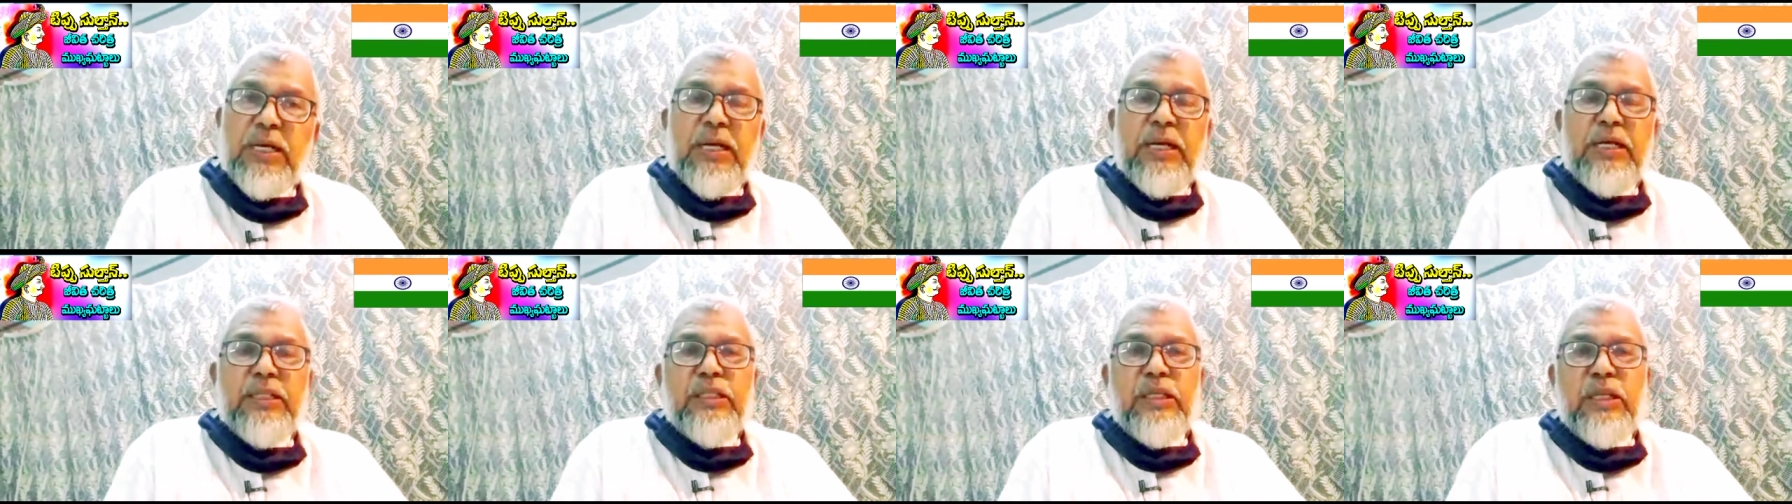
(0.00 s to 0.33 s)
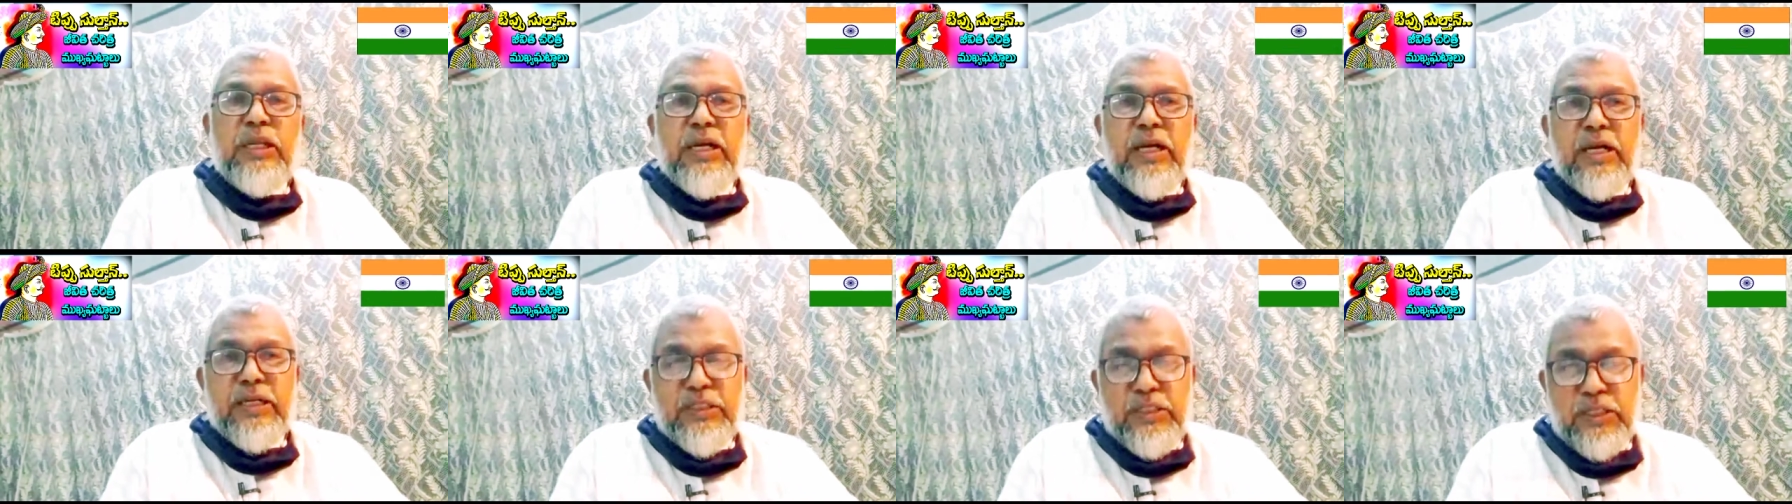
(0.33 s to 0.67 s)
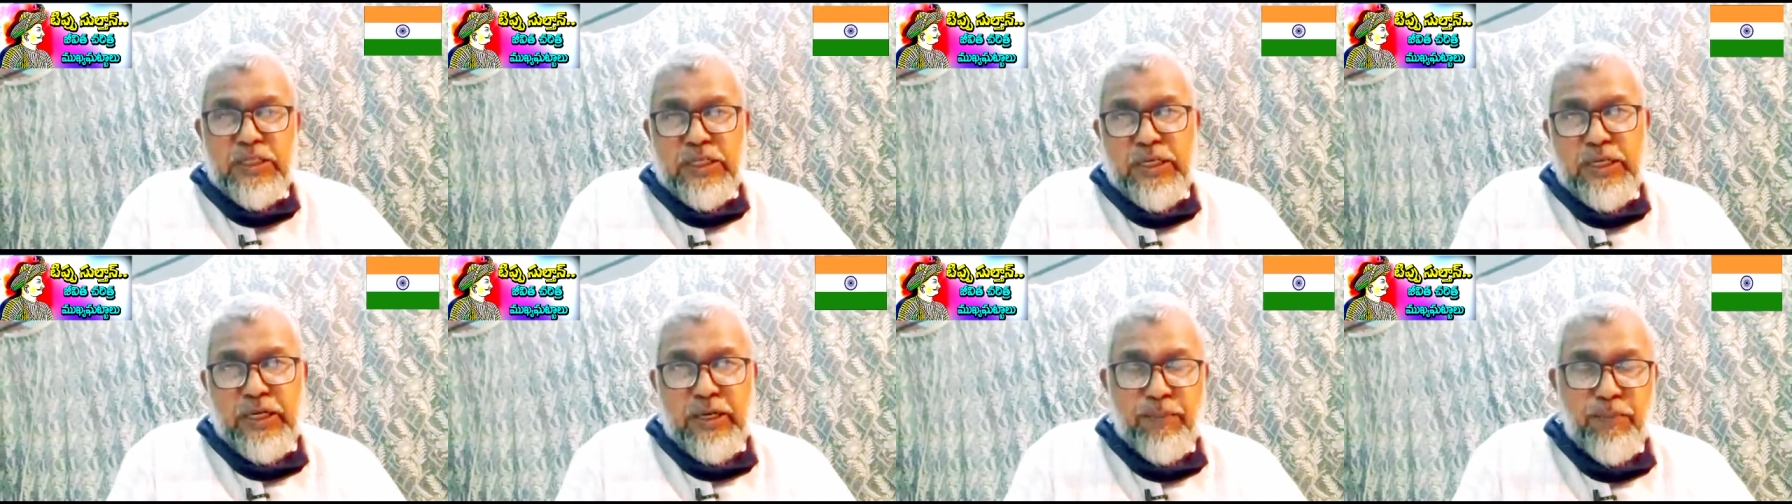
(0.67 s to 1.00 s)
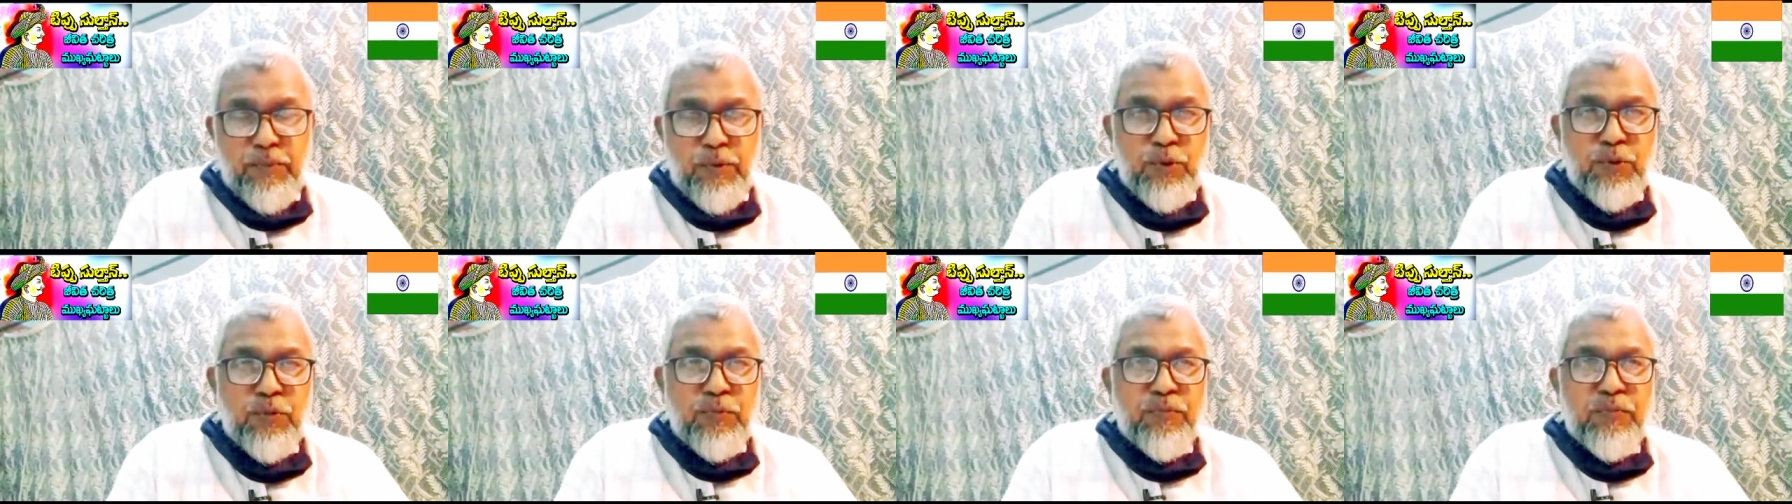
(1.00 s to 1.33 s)
ఖైదీలుగా
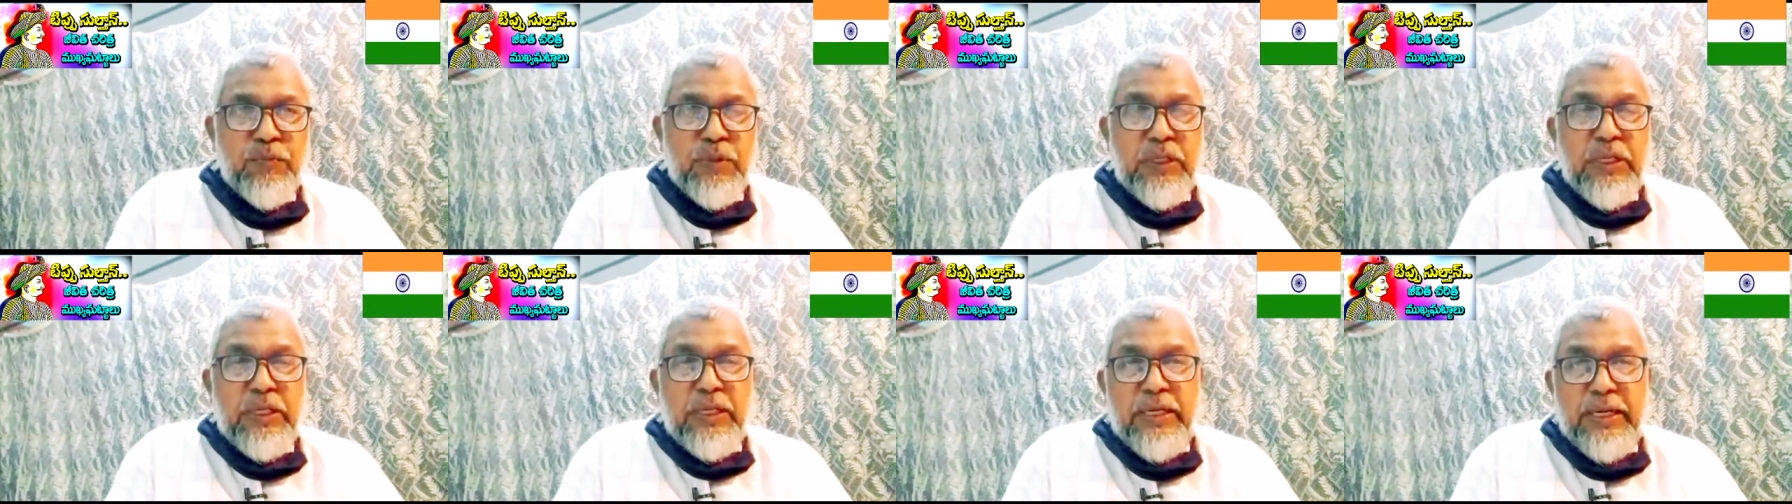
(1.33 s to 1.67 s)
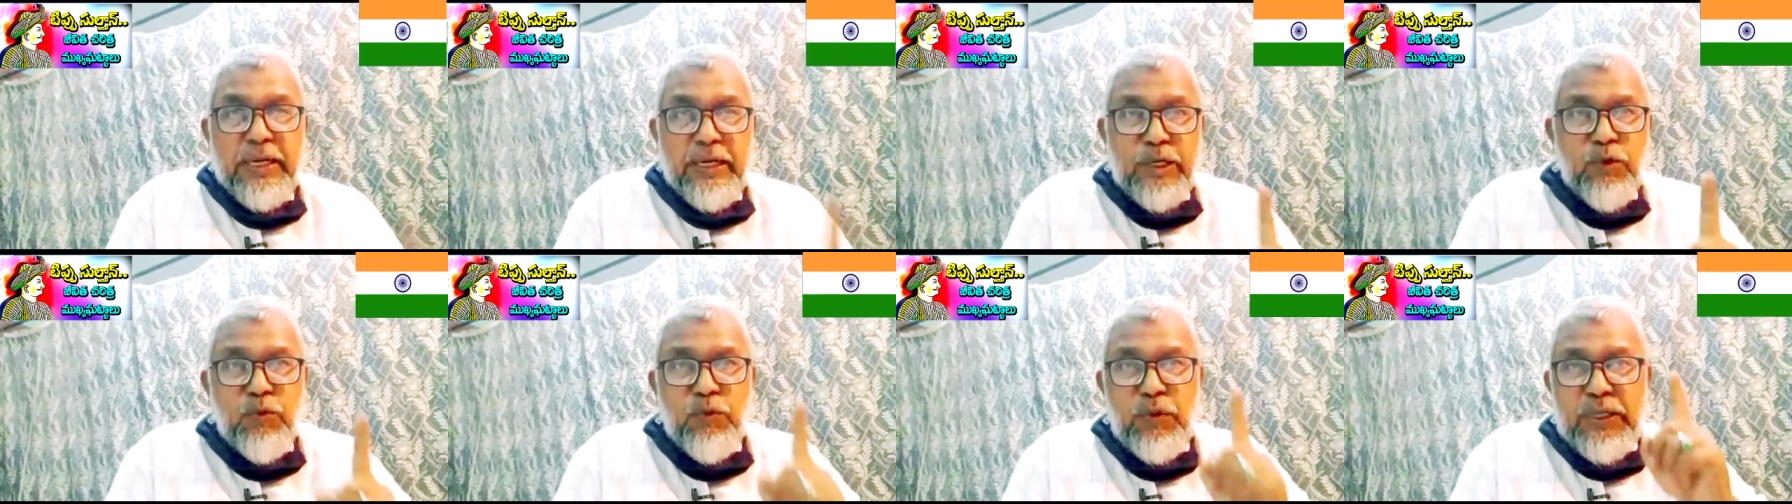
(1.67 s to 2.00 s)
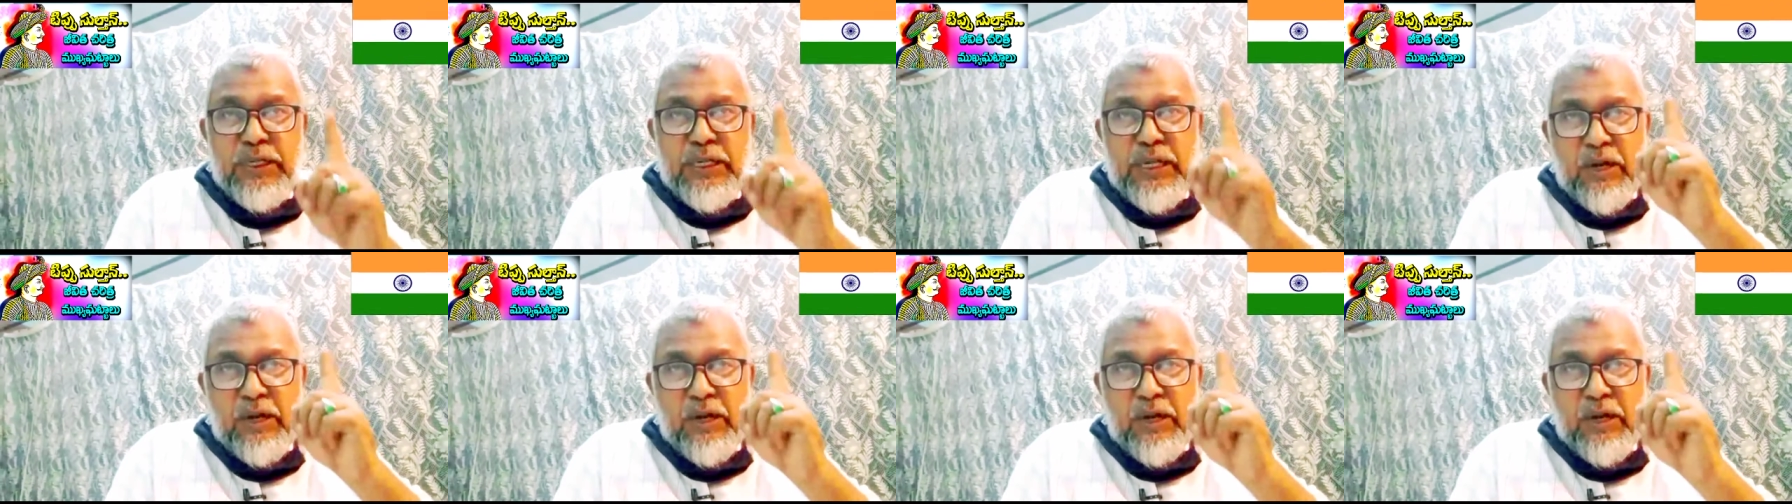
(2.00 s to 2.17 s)
చిక్కినప్పుడు ఎటువంటి